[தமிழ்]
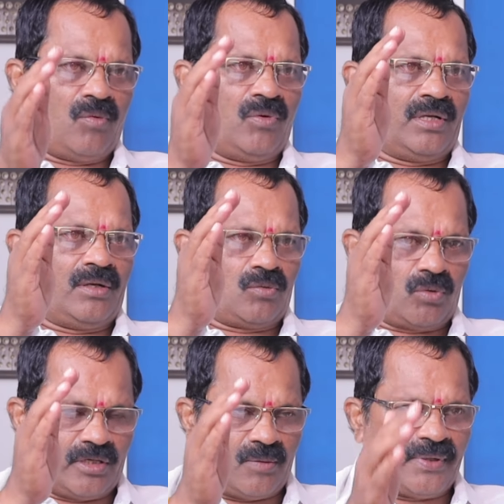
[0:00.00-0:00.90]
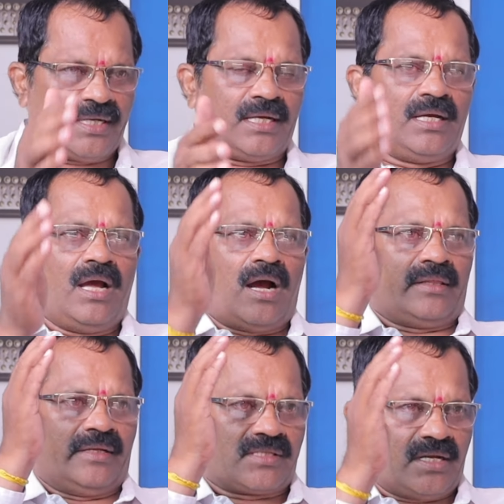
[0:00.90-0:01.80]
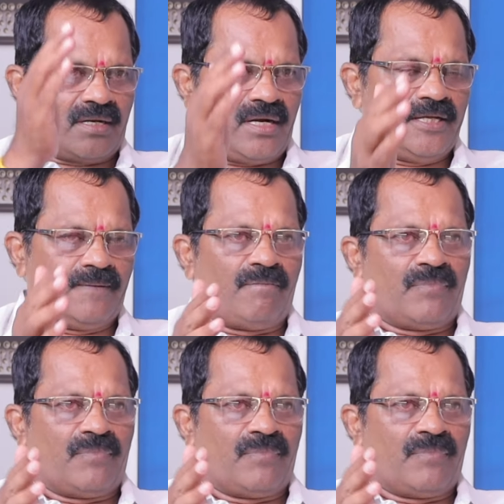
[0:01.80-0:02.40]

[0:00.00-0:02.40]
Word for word: ஒரு தொடங்கப்பட்ட அந்த நேஷனல் கிராடு